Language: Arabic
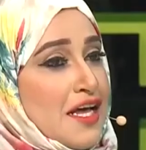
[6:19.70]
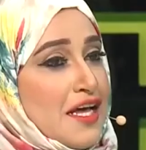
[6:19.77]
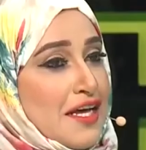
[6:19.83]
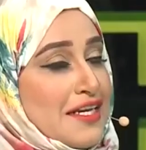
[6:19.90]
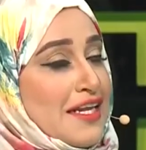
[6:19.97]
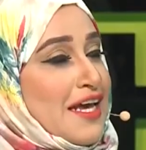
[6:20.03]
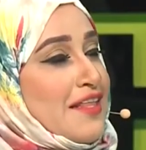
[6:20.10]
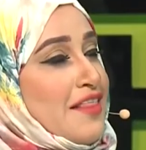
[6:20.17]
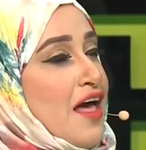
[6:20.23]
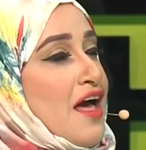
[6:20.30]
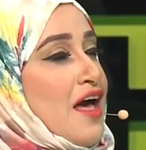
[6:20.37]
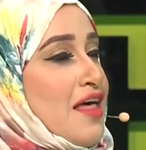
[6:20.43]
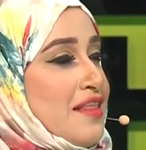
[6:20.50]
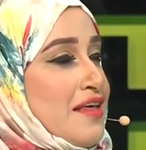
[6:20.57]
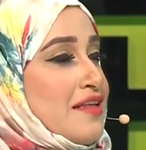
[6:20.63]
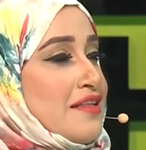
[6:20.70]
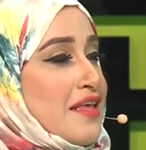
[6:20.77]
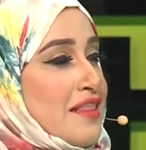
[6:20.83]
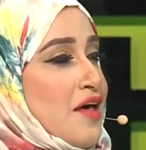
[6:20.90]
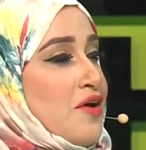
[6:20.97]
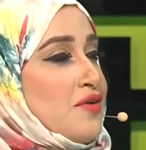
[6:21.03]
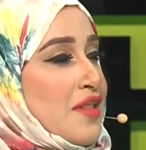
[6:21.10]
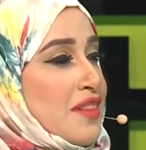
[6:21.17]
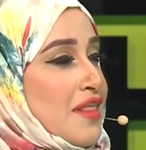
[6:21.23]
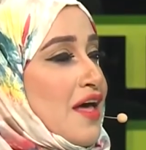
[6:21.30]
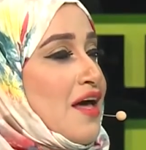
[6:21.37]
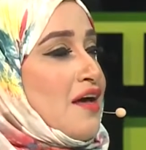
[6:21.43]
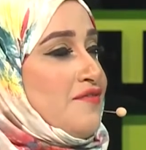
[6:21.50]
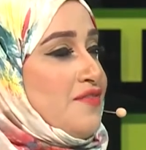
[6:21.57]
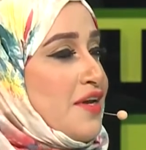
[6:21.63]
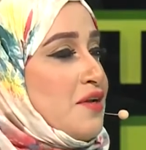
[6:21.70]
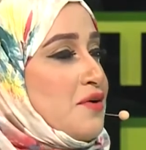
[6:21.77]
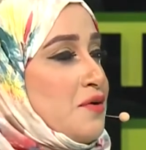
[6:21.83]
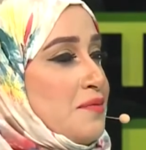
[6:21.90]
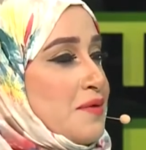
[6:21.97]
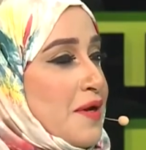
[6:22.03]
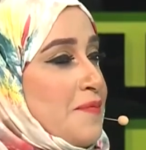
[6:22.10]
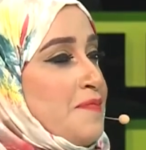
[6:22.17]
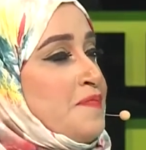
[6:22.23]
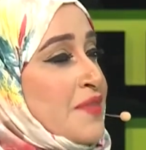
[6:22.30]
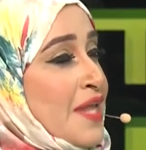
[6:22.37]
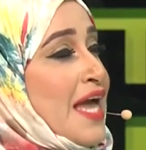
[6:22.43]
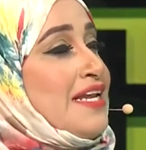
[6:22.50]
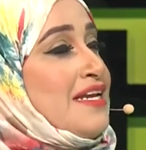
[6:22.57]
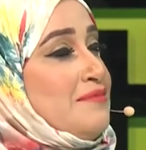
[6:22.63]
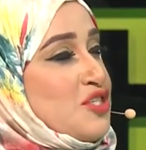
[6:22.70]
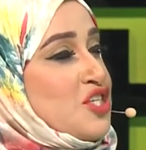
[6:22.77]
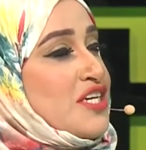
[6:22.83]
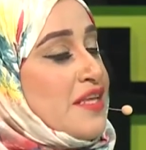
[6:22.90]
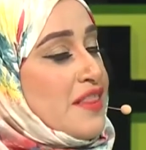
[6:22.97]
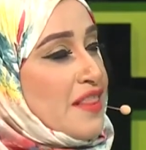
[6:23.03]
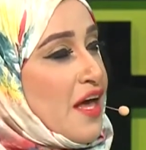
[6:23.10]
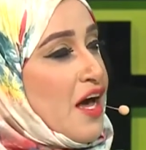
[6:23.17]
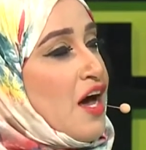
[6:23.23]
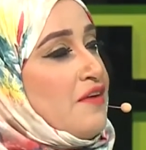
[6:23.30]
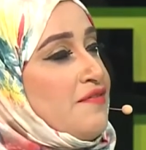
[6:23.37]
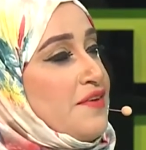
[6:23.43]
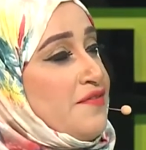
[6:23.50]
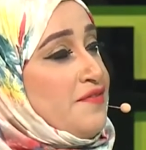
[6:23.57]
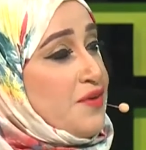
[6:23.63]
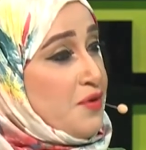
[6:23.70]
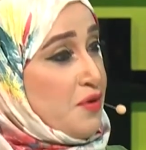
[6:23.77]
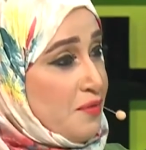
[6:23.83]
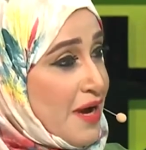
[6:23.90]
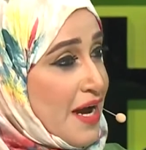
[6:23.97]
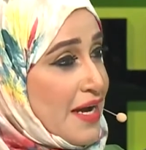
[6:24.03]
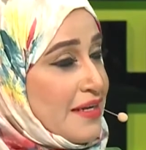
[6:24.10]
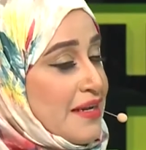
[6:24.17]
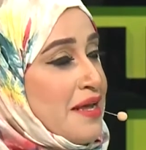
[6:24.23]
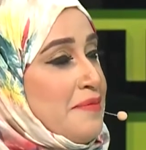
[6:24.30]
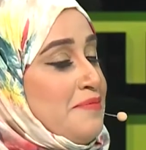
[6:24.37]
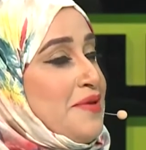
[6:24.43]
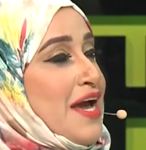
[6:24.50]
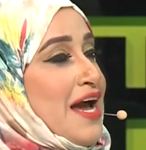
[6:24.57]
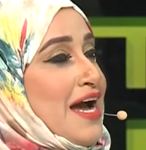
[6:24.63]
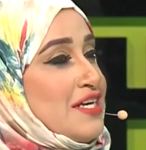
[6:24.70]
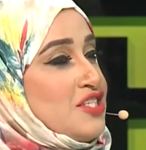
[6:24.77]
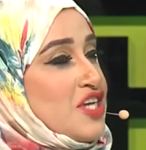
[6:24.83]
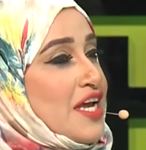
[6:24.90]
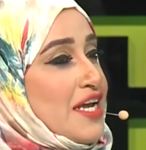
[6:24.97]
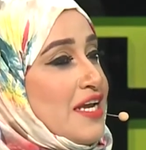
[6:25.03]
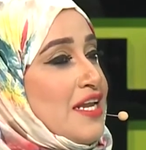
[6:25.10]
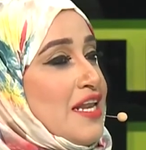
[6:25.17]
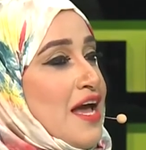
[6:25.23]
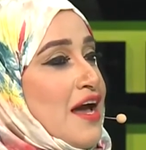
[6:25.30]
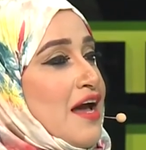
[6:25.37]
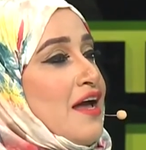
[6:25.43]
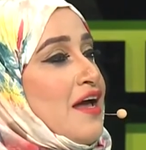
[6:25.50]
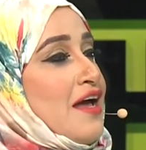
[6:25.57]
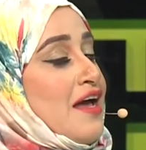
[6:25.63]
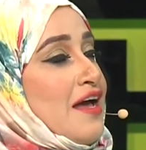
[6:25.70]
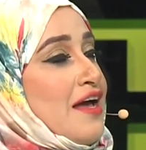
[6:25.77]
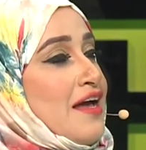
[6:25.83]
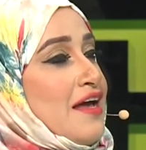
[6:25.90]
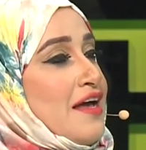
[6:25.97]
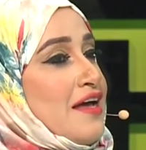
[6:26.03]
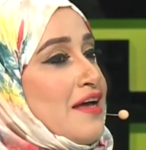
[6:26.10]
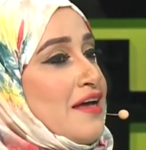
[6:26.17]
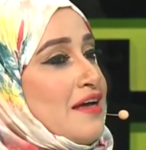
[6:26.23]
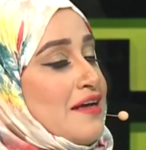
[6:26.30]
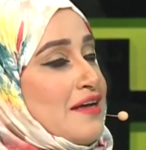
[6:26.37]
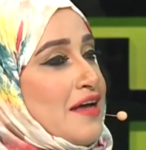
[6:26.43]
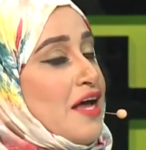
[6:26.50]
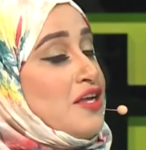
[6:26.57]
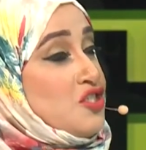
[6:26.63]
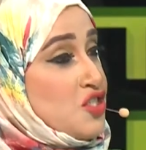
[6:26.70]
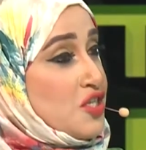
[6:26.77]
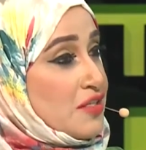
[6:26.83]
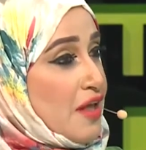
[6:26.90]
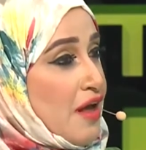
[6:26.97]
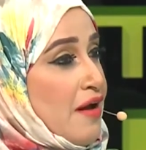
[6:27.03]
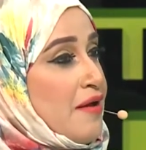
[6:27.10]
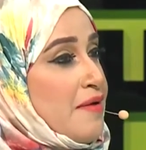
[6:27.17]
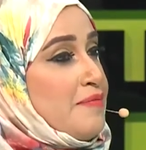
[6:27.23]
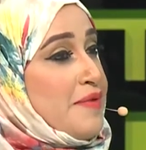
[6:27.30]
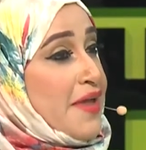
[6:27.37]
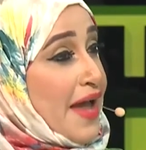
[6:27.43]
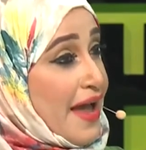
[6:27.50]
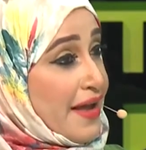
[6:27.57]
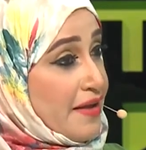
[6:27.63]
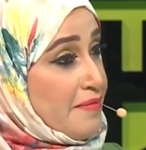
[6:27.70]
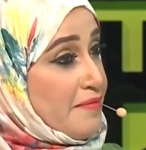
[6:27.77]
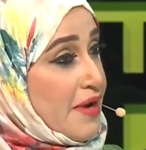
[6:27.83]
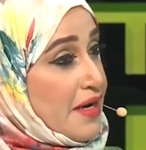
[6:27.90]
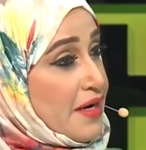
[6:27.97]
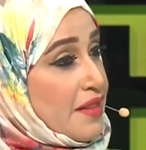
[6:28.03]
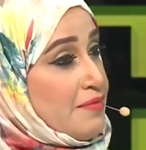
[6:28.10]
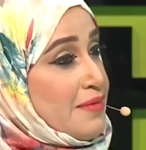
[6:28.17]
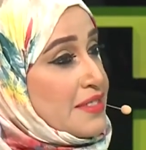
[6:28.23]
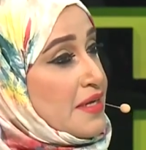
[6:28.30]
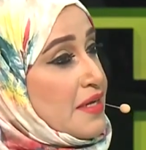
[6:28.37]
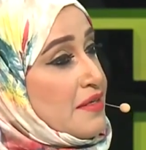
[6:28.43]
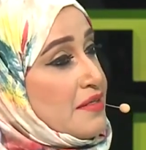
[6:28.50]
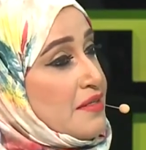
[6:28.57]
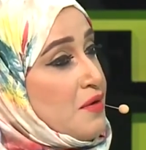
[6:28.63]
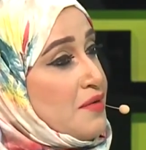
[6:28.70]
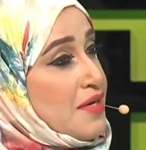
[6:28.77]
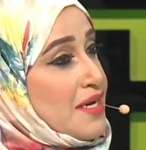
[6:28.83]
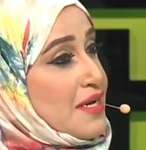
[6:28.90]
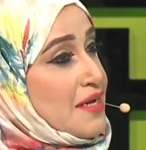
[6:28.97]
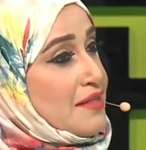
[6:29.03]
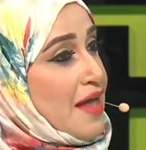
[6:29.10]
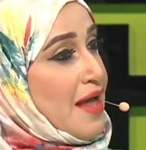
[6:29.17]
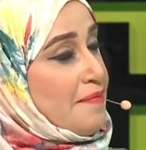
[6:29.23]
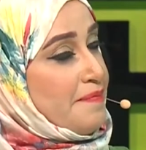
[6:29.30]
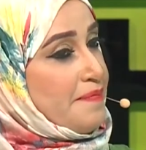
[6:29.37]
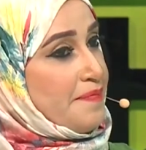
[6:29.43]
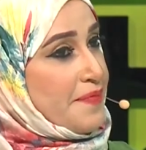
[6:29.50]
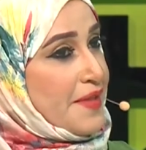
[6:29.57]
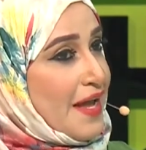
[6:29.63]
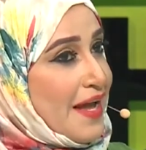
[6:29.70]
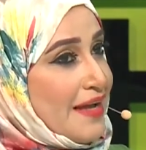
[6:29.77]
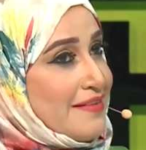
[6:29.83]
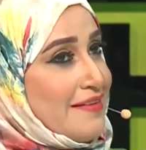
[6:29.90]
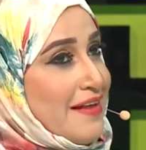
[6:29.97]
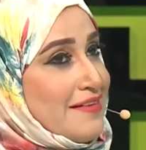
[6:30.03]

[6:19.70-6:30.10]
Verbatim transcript: انقضاء هذه التظاهره الثقافيه الكبرى، هل المشهد الثقافي في عمان بحاجه الى أنشطة بحجم معرض مسقط الدولي للكتاب حتى